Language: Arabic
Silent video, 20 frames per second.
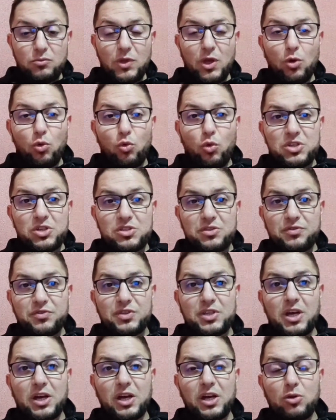وصف
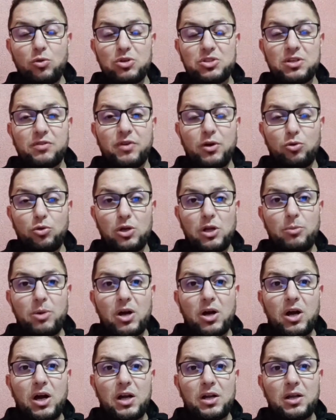صغير وصفه العلماء
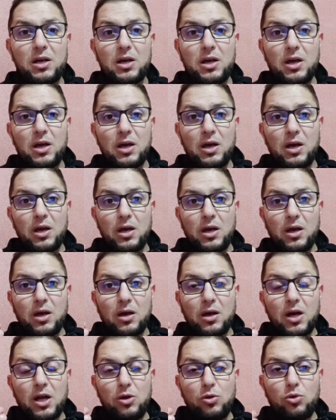قال
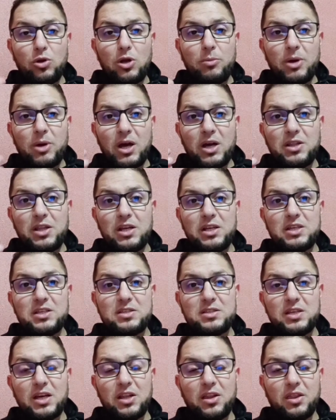قال العلماء أن
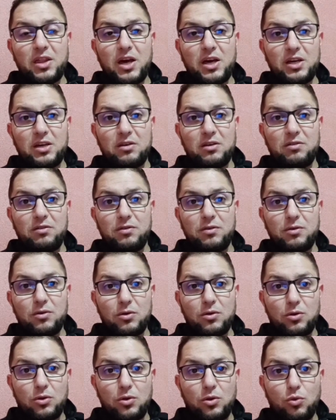الإنسان ضعيف
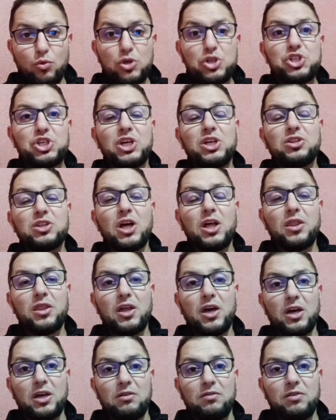والشيطان
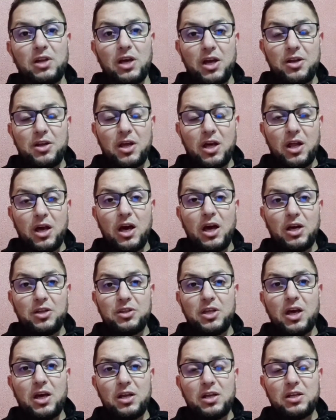ضعيف لأن
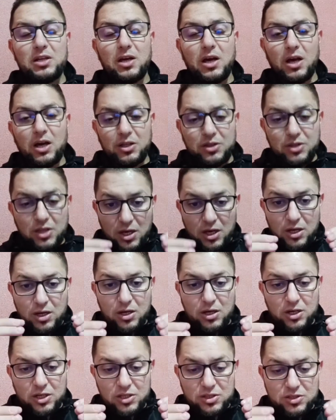أعداء أعداء
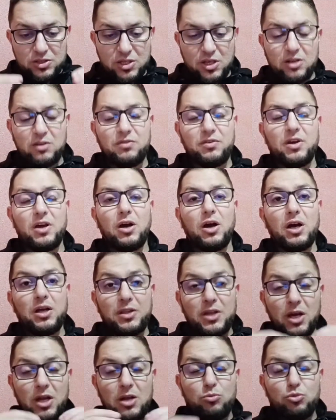الإنسان فيها
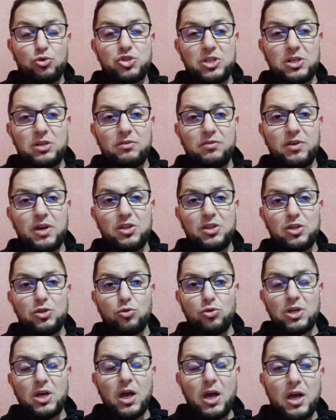أعداء المسلم في هذه
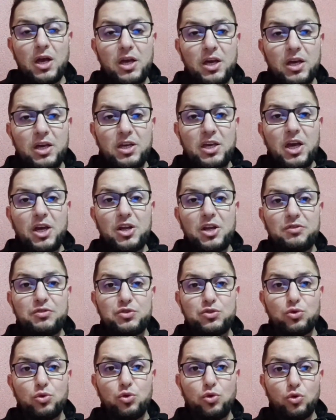الدنيا هي
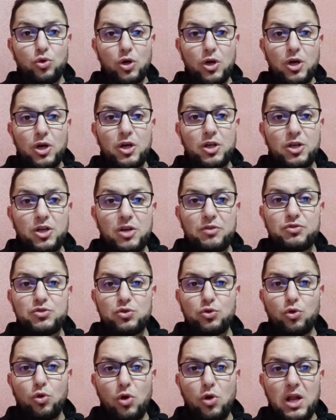نفسه
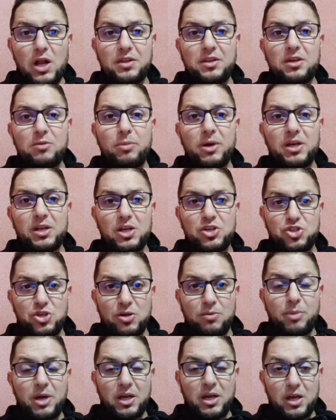نفسه التي بين
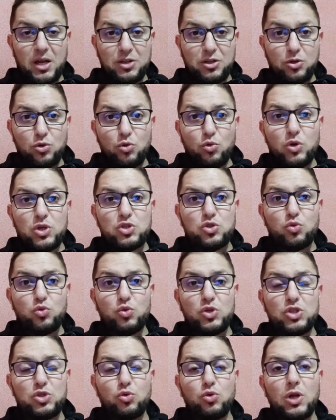جنبيه التي
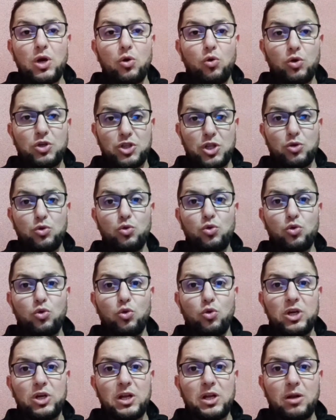توسوس له
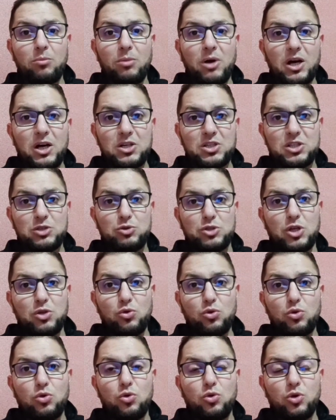وتدعوه إلى المعاصي
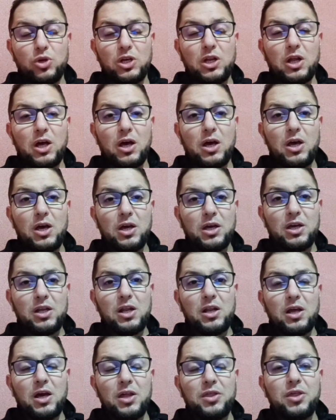وتدعوه إلى إلى
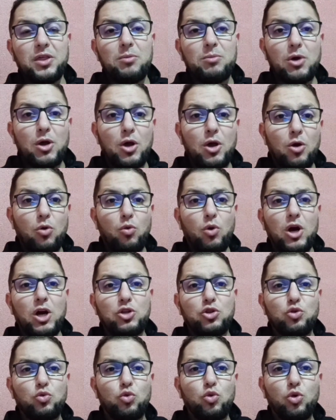الآثام
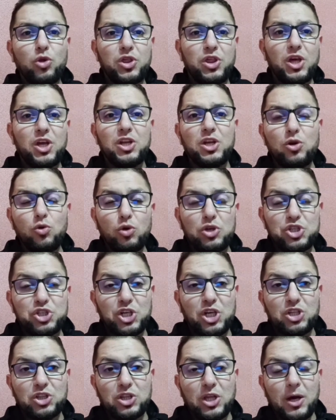وعدوه الثاني هو
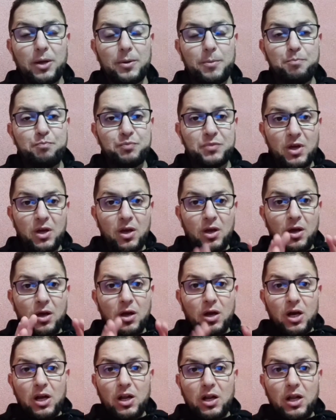الشيطان
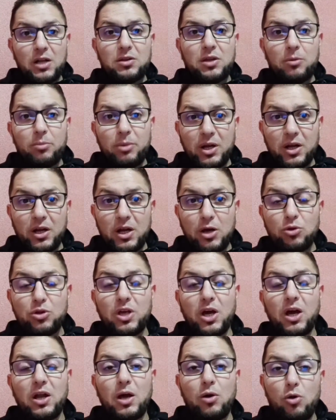قال الله تبارك
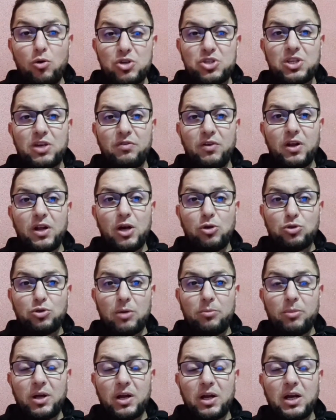وتعالى وصف الله
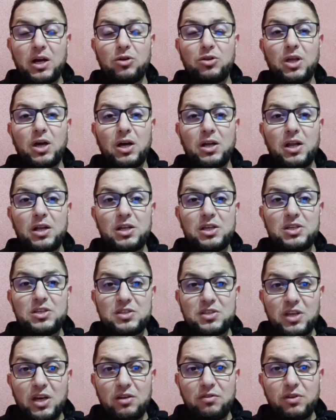تبارك وتعالى
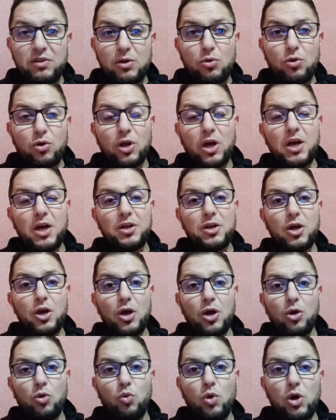الإنسان في القرآن
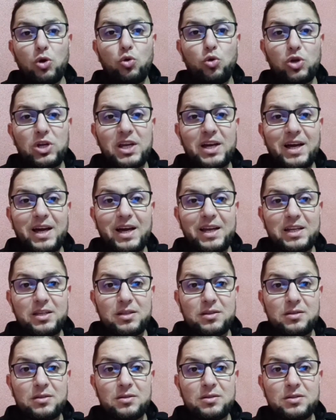وخلق
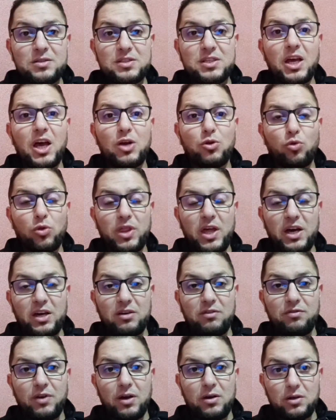الإنسان
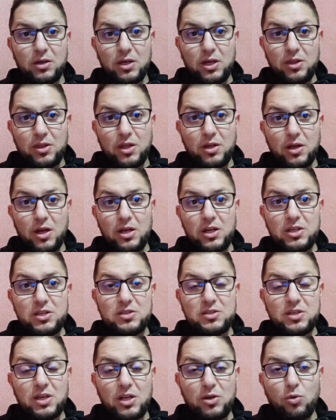ضعيفا إذا
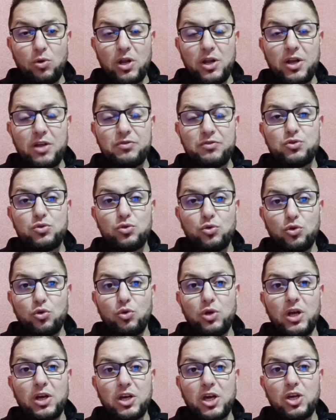الإنسان لنفسه
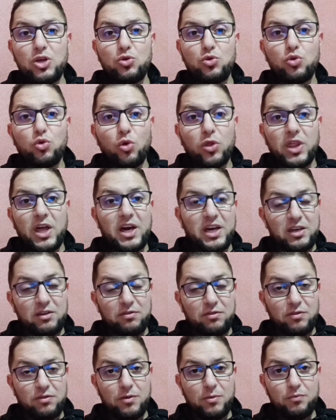لكيده
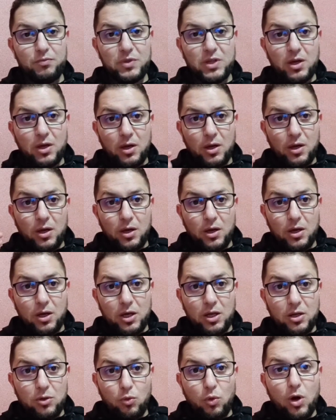ضعيف
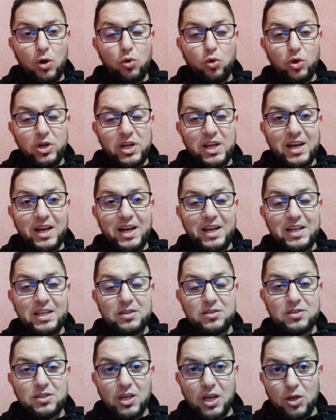وخلق
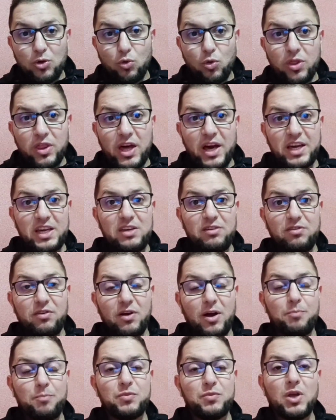الإنسان
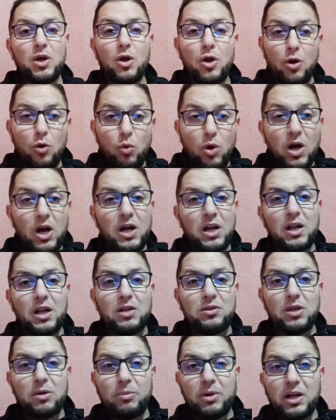ضعيفا وقال الله
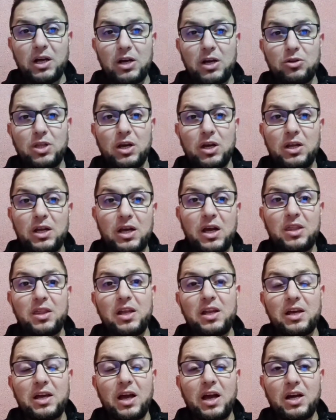تبارك وتعالى
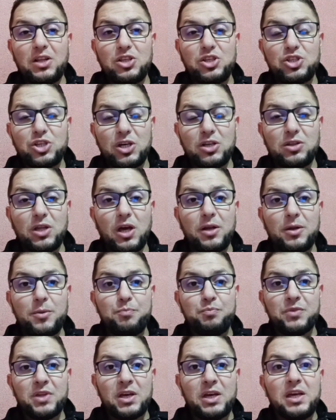كذلك عن الشيطان
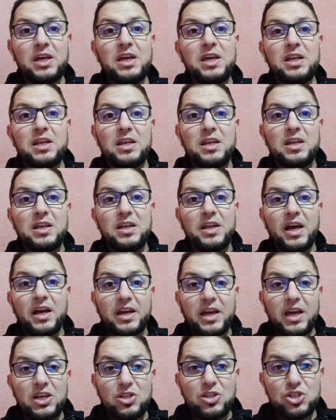إن
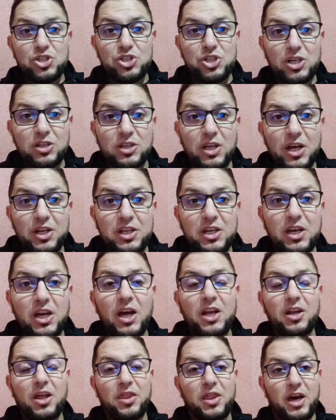كيد الشيطان كان
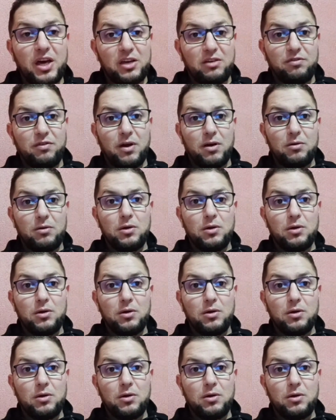ضعيفا